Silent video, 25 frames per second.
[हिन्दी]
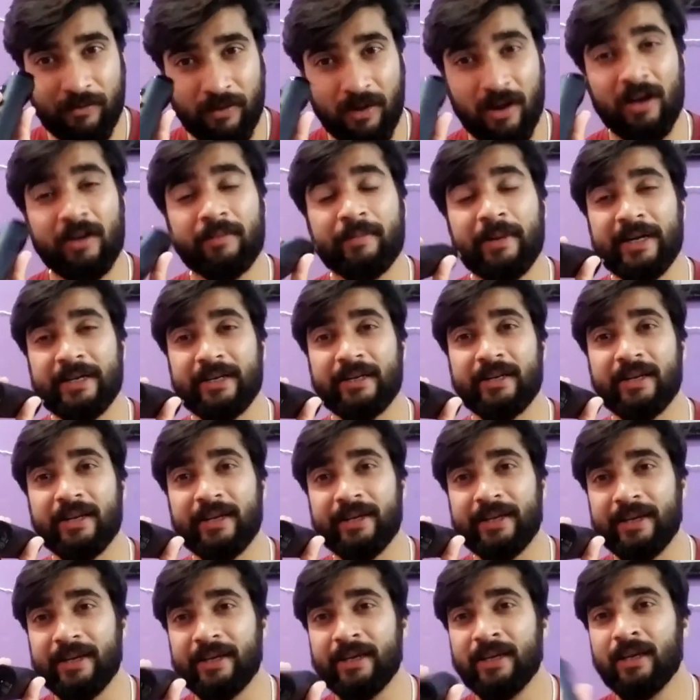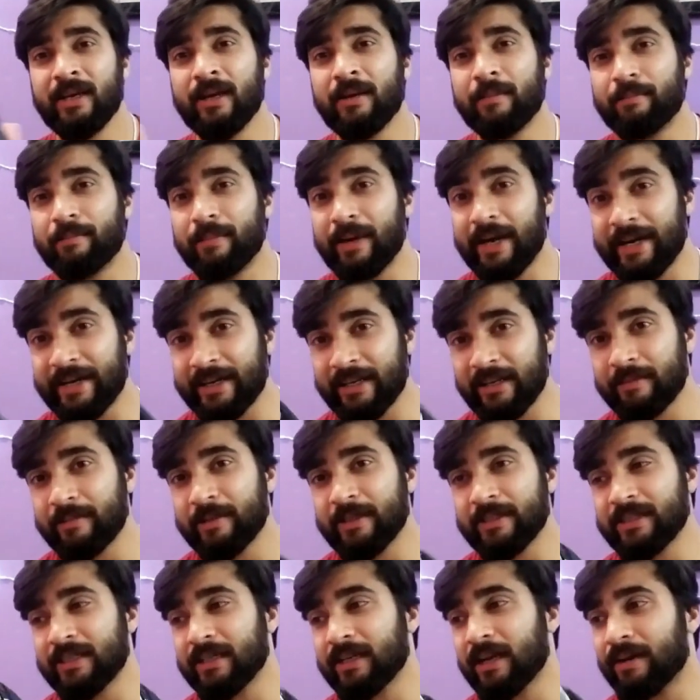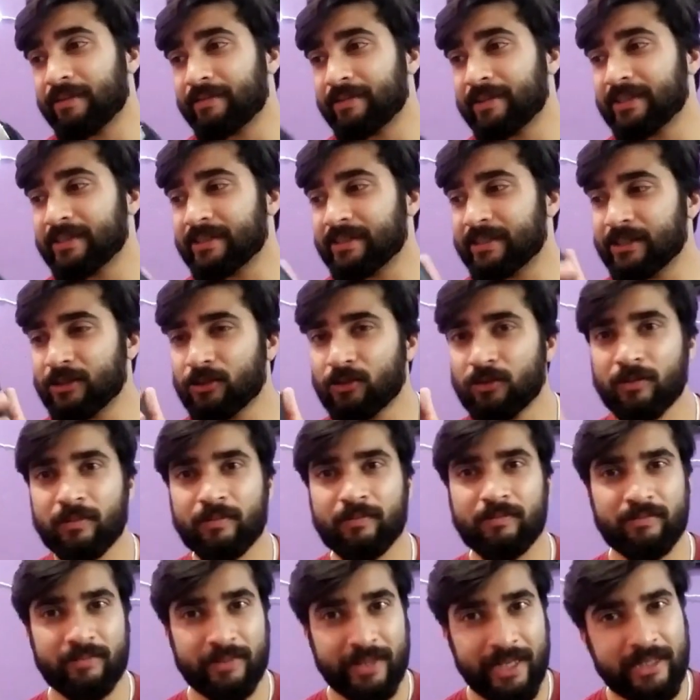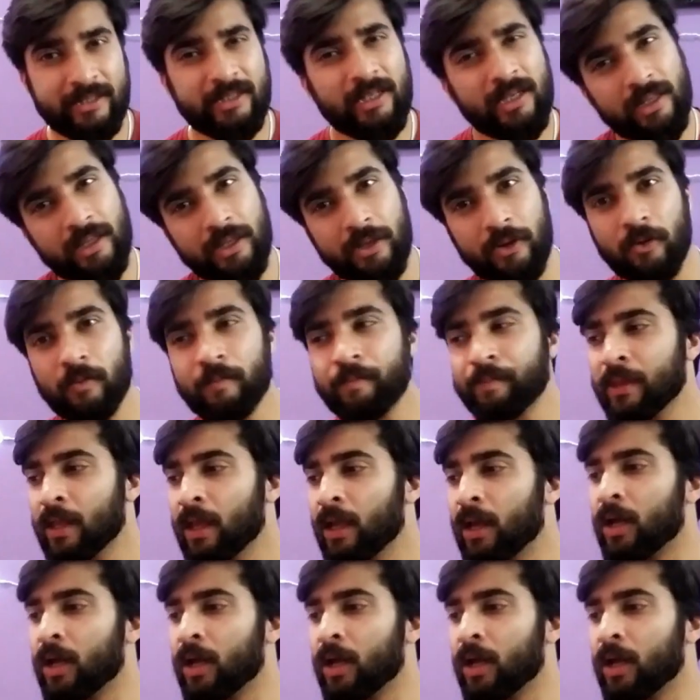फार बेटर है ये बैटरी भी इसकी काफ़ी अच्छी है तो देख सकते हो